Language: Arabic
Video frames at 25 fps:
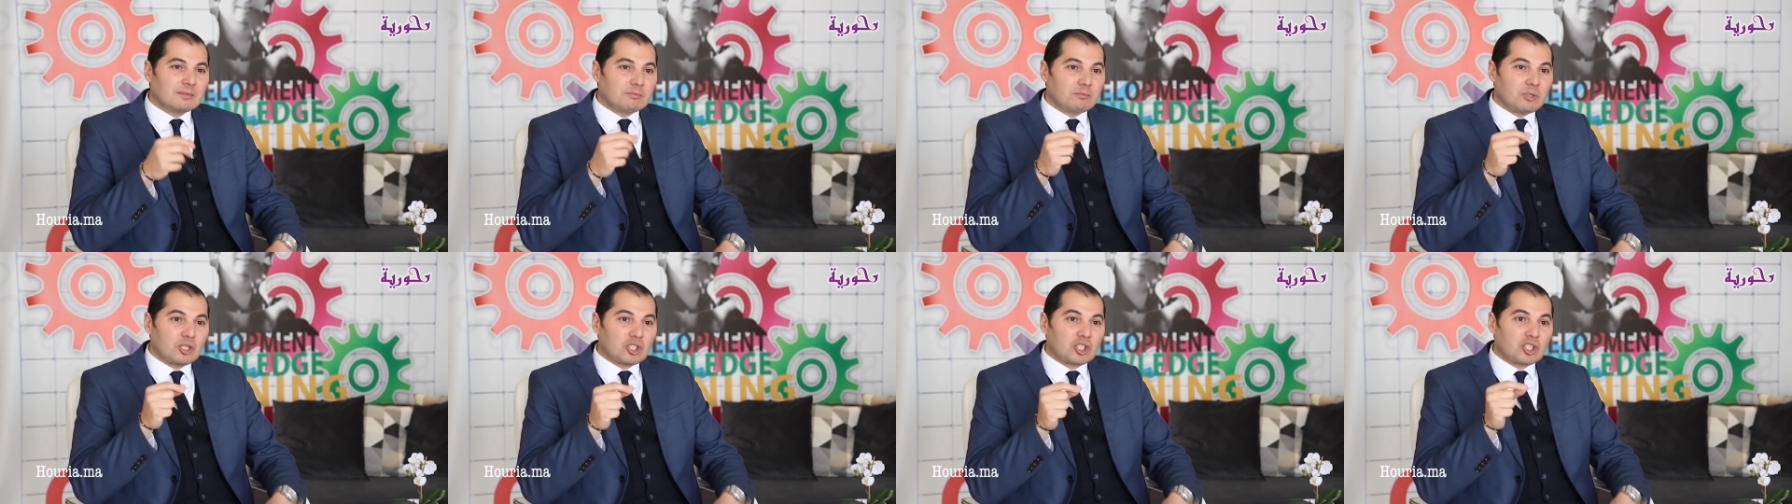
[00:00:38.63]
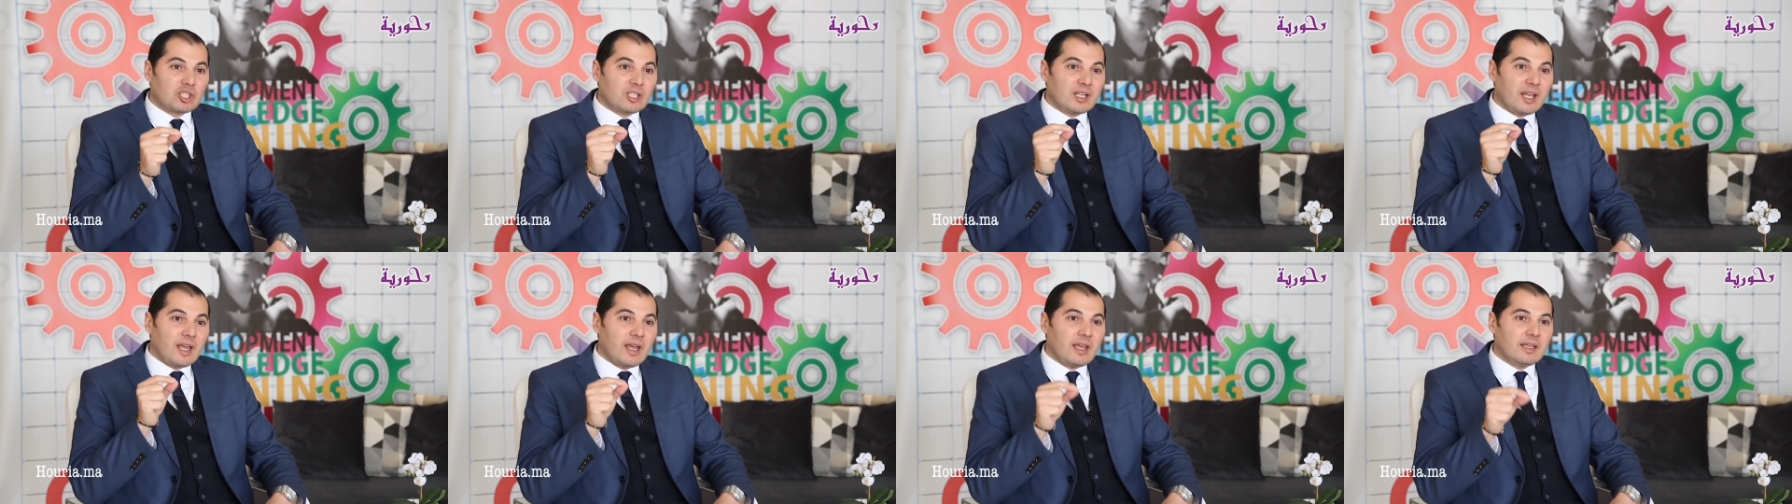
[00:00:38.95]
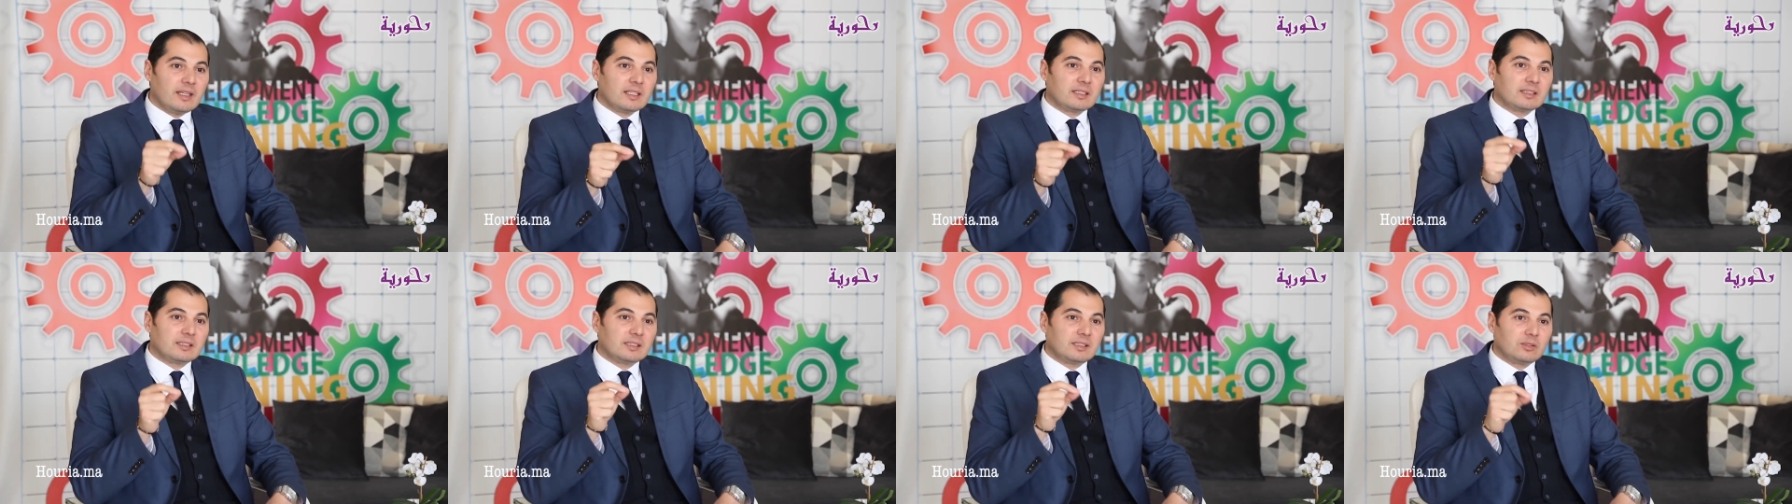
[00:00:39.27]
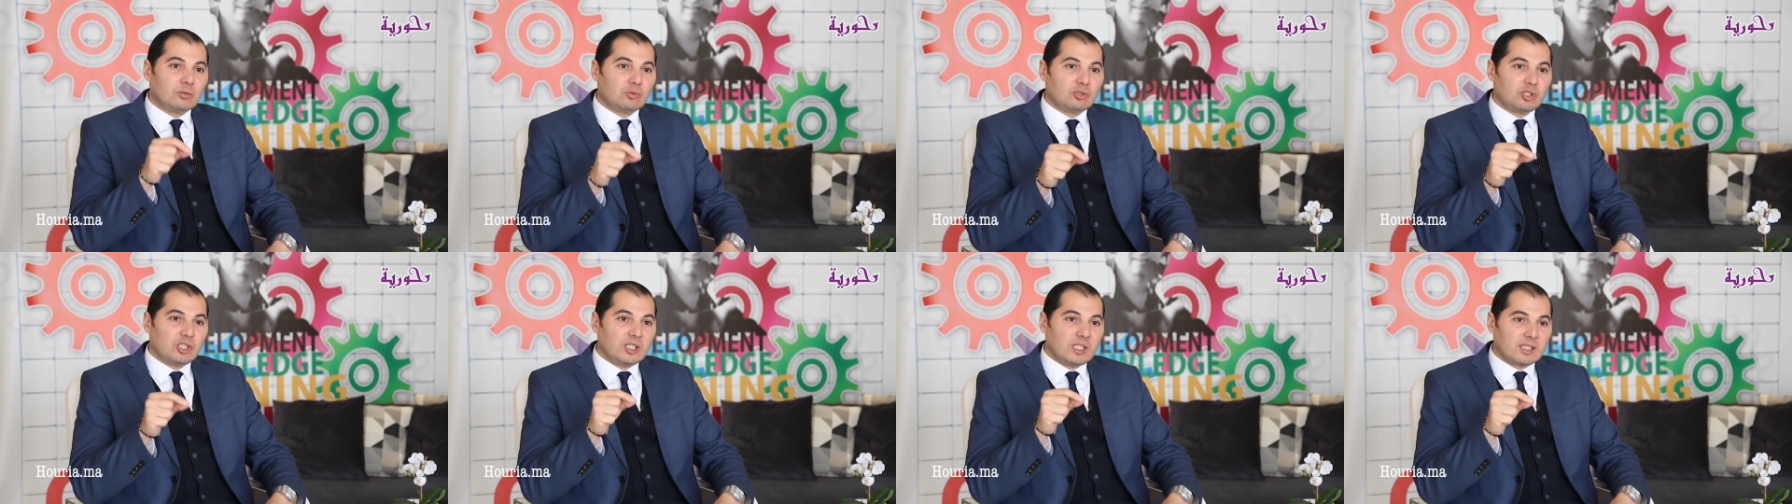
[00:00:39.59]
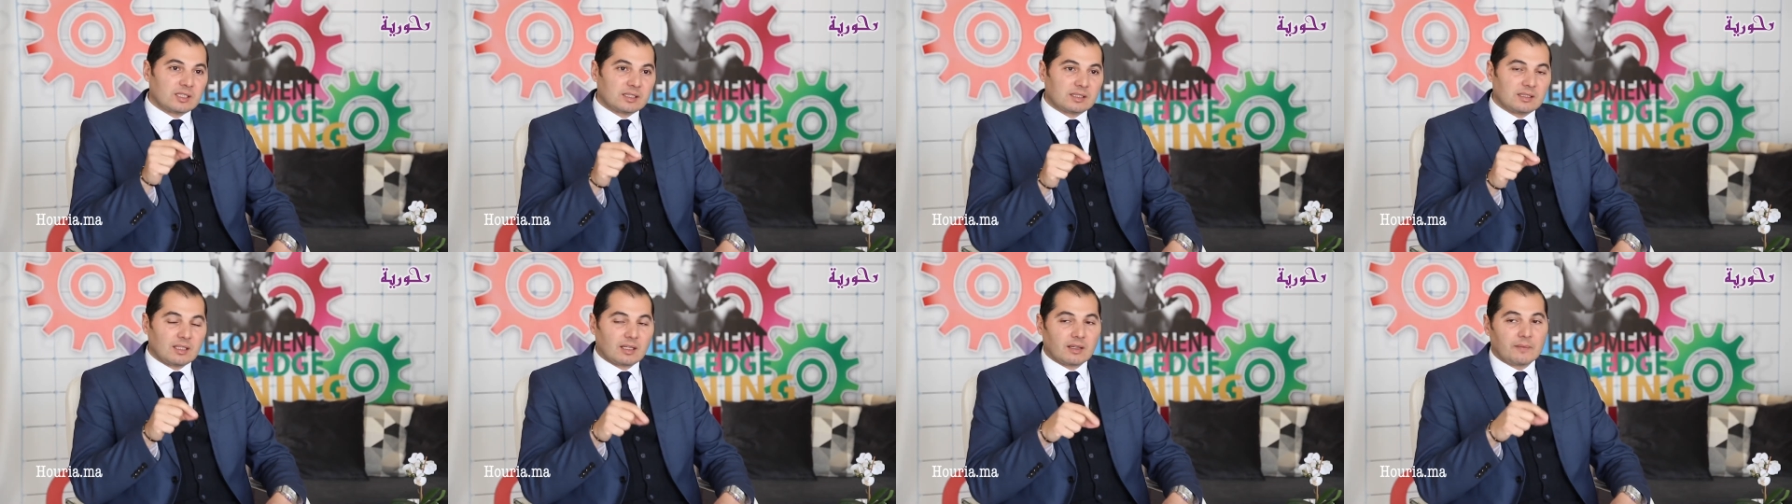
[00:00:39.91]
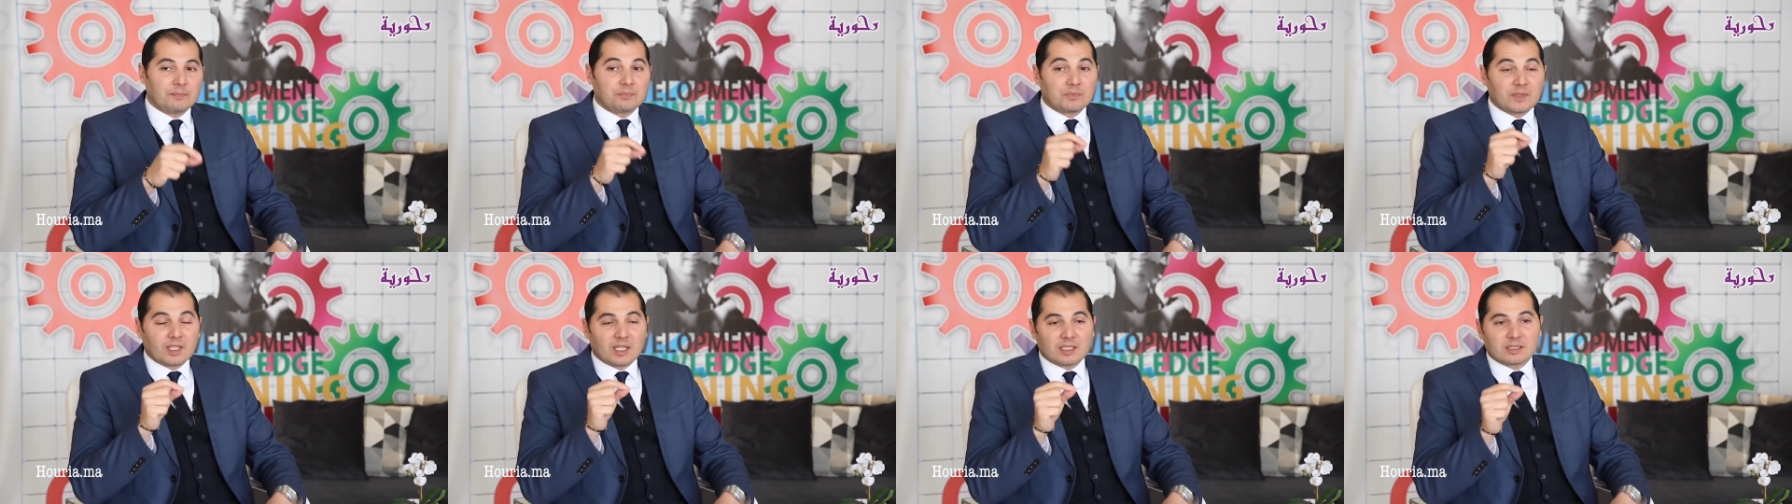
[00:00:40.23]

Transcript: باش الحياه الزوجيه تصدق